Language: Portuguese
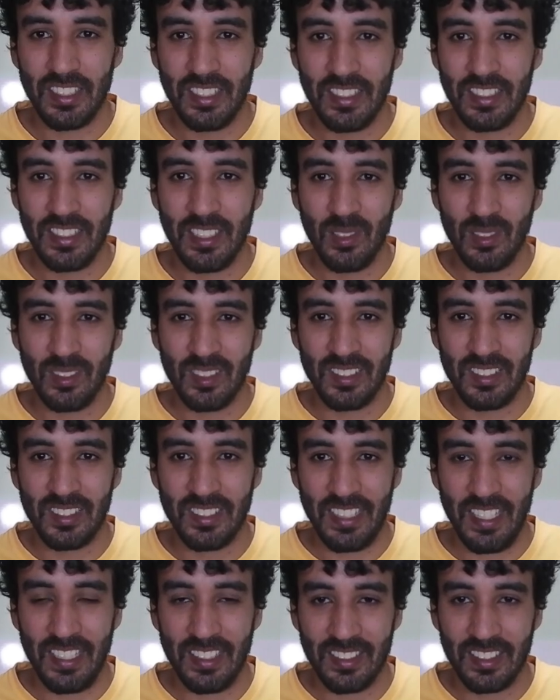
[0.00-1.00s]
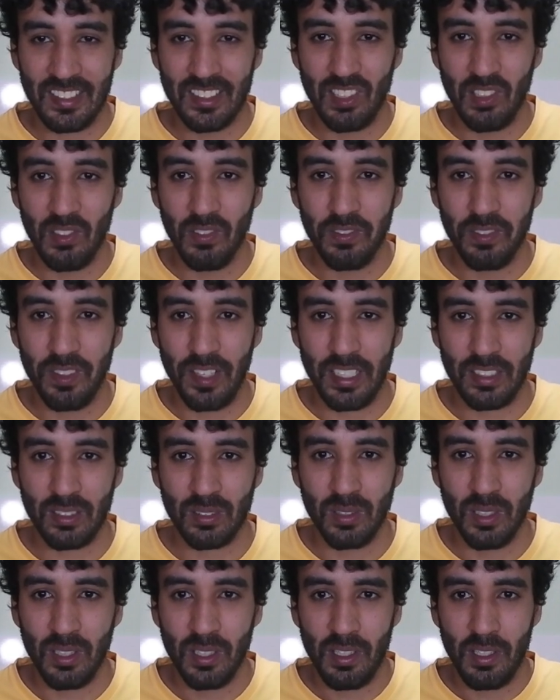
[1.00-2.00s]
que não se esquece tão
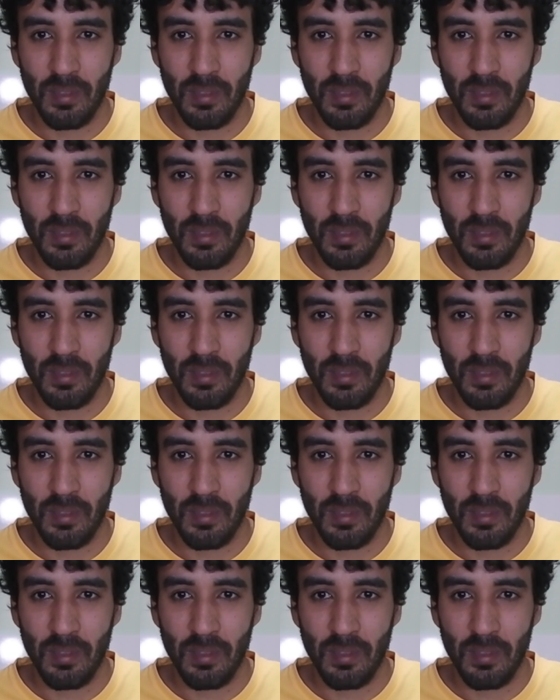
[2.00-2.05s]
fácil.